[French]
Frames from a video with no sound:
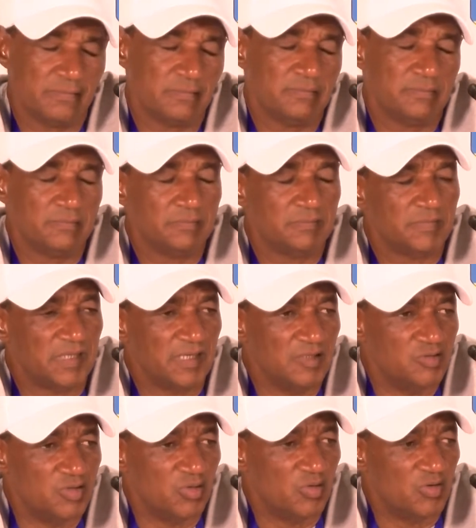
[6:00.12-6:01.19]
suivante
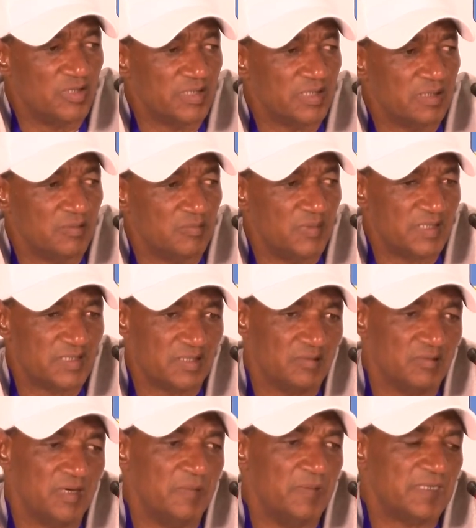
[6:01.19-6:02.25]
je vais corriger je match
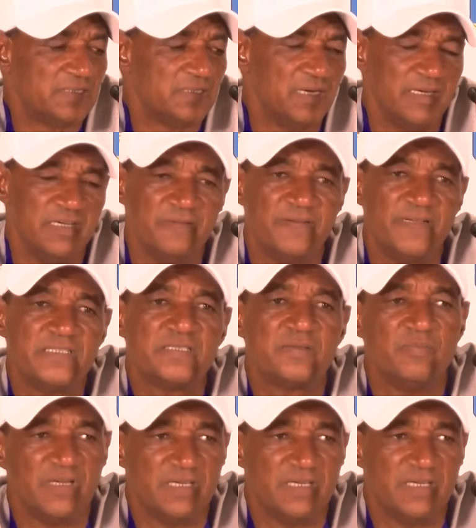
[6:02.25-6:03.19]
tout d'abord, sur la défense. Ma